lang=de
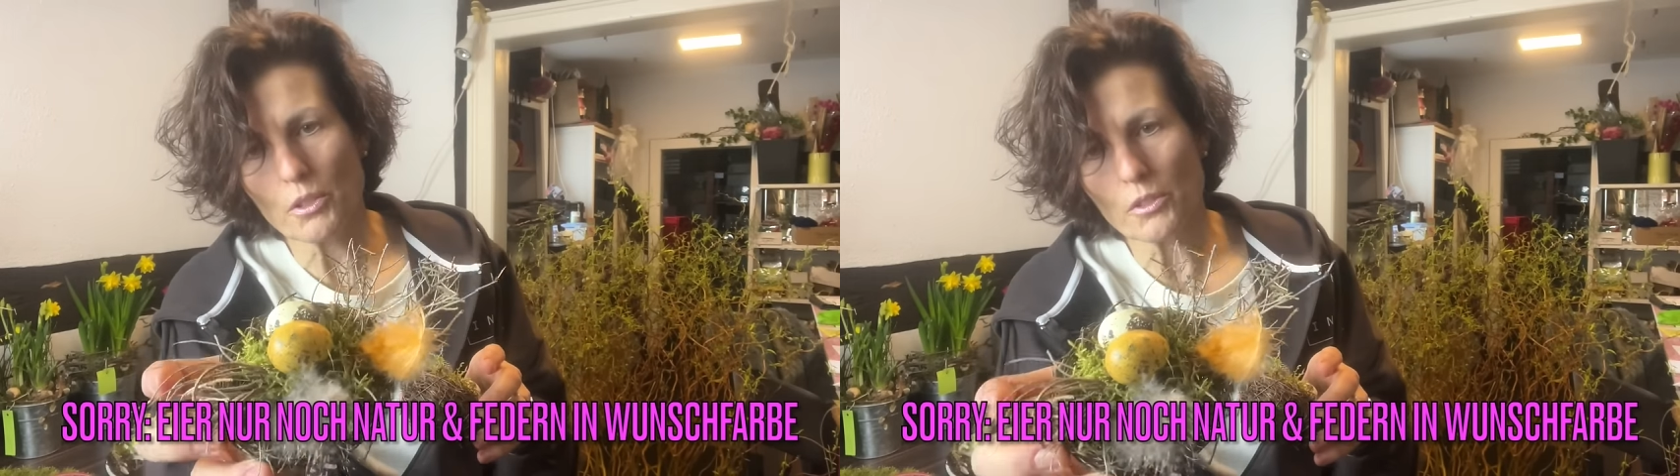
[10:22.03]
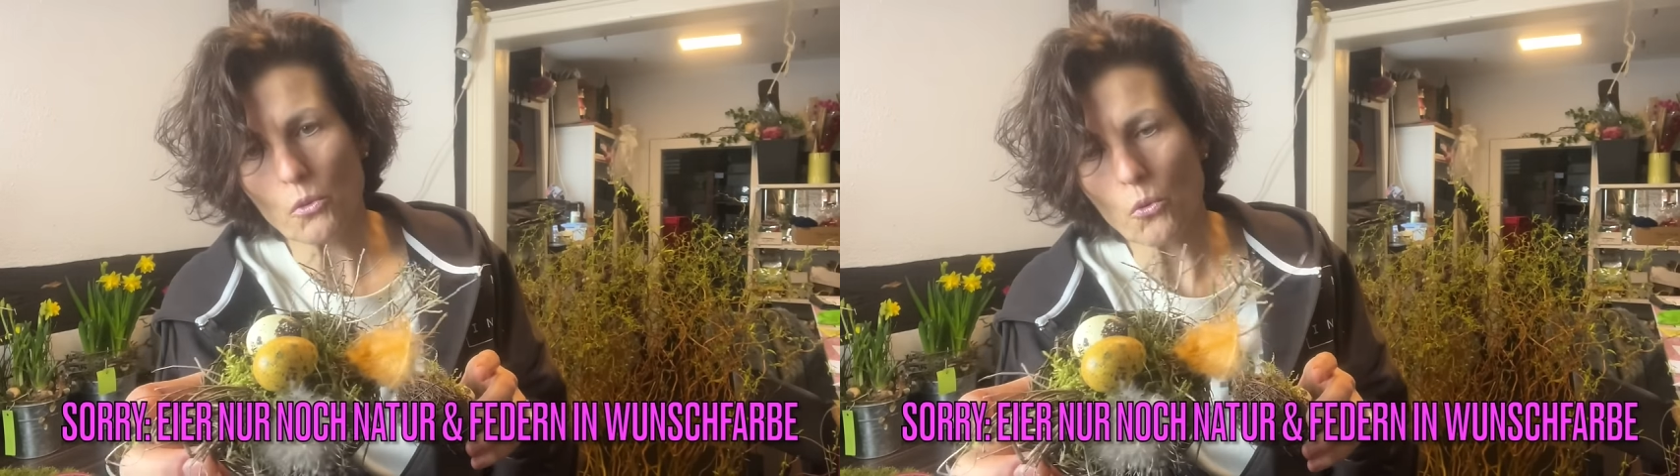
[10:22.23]

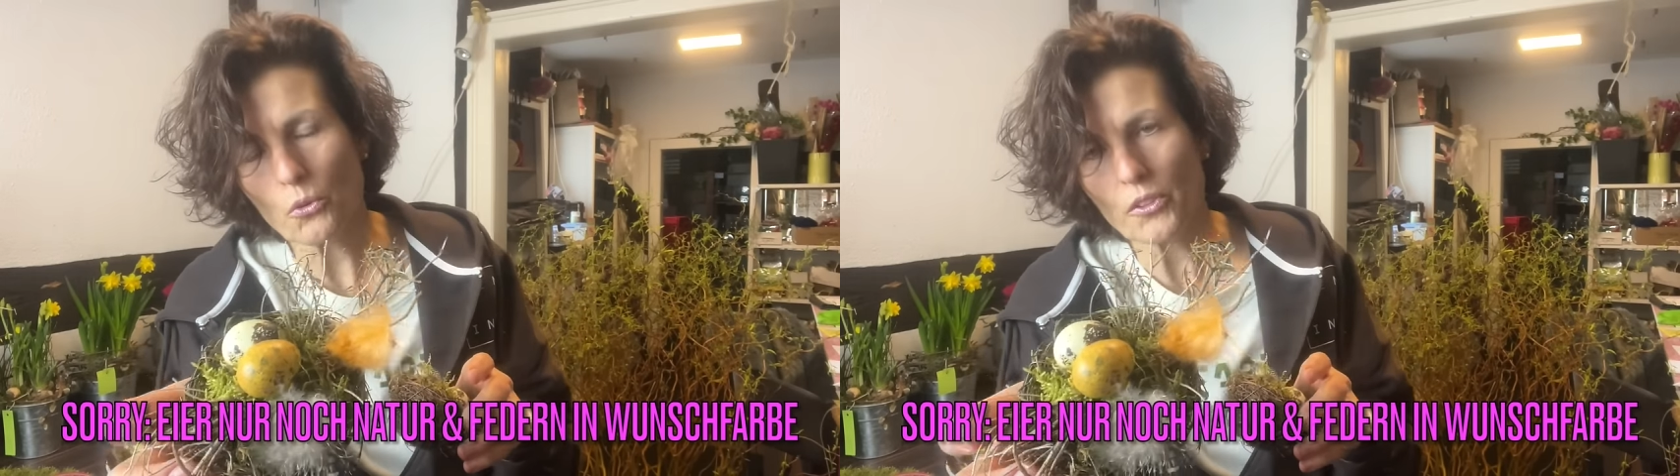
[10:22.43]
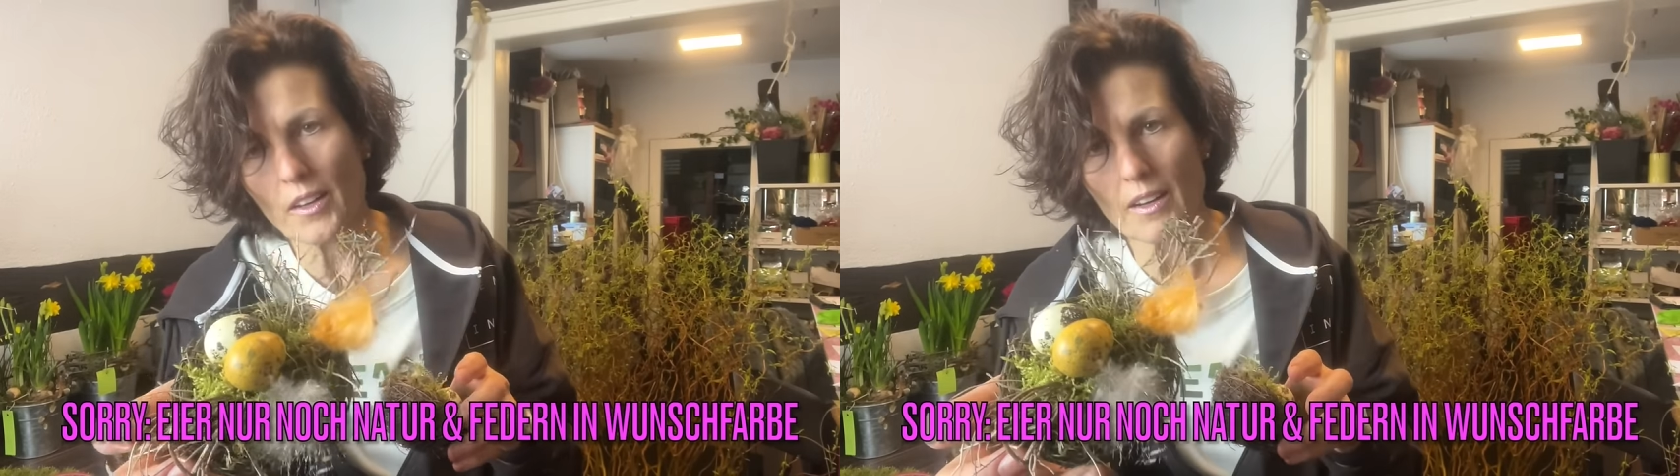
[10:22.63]
in
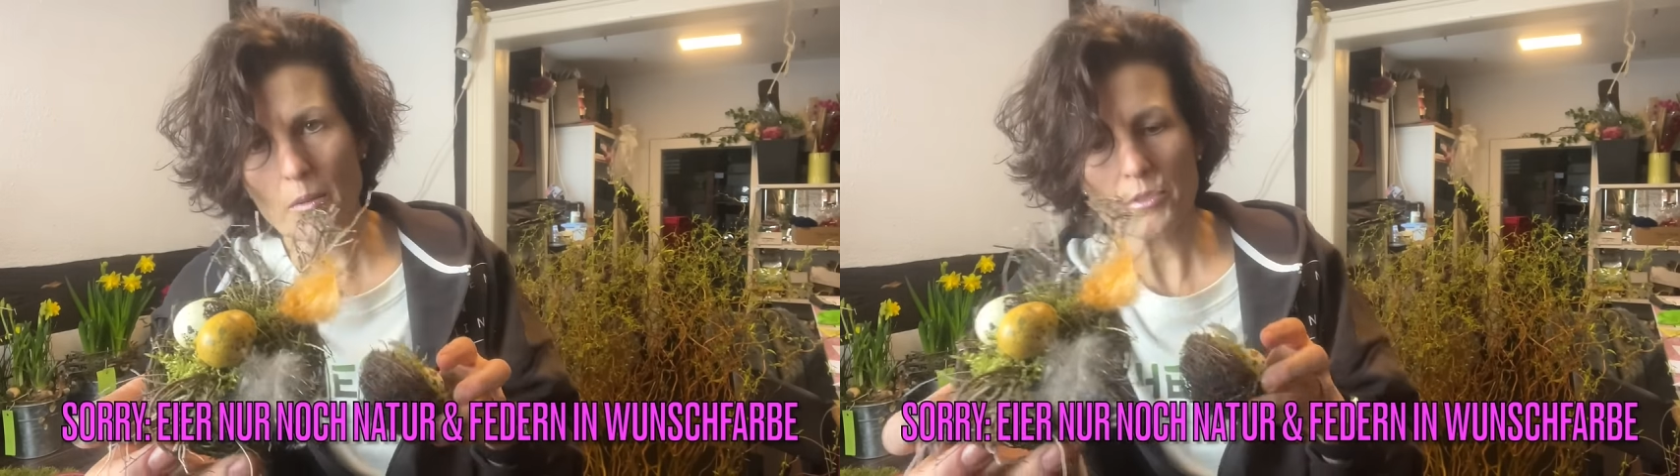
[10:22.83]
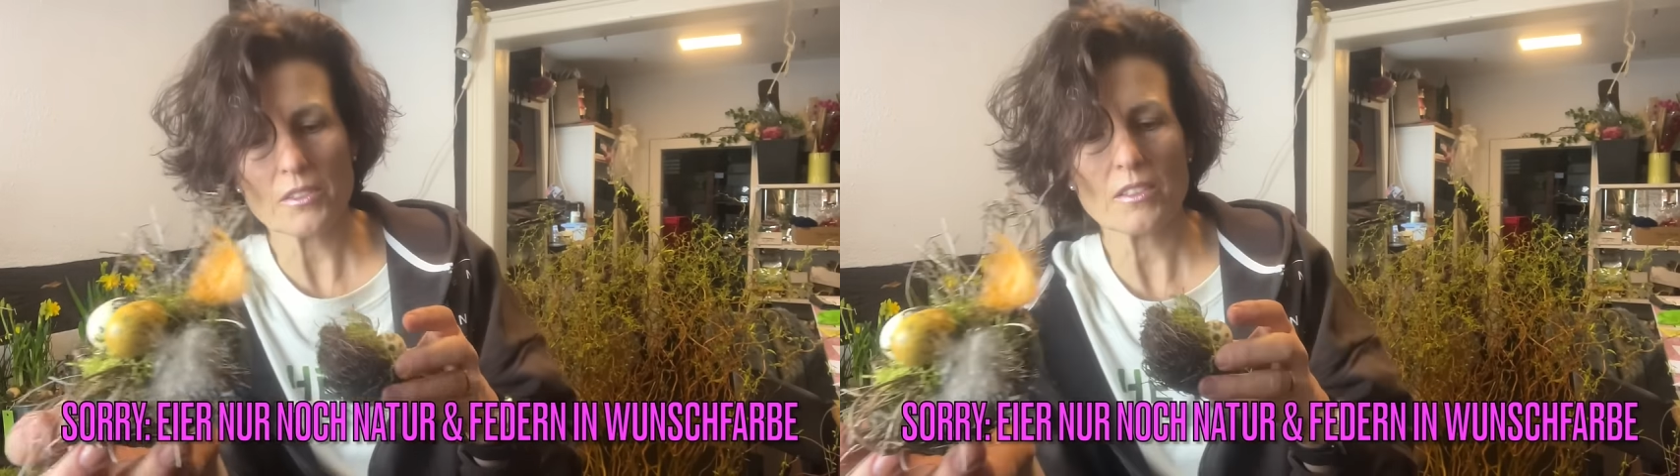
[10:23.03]
Rosa
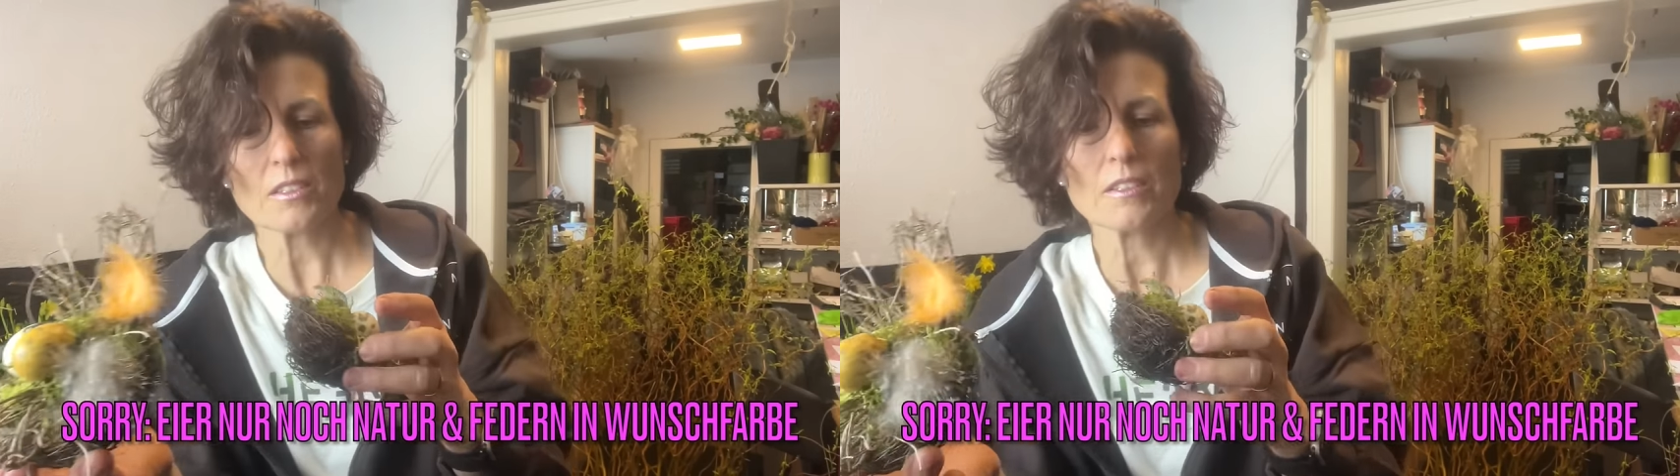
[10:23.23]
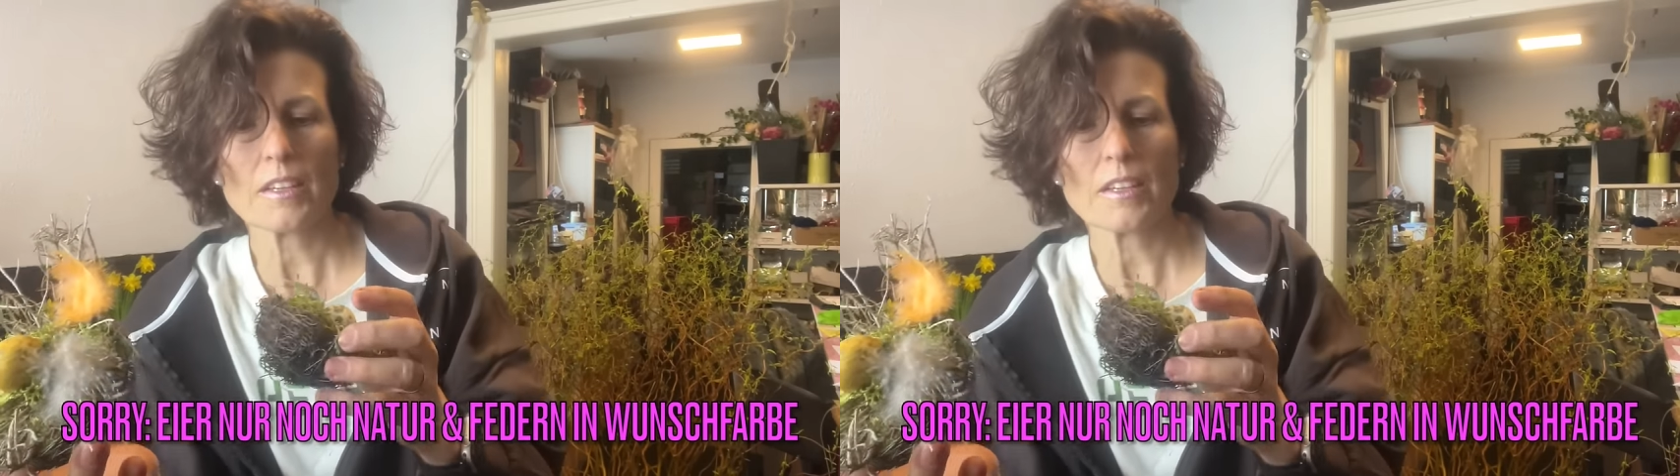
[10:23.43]
habe ich die in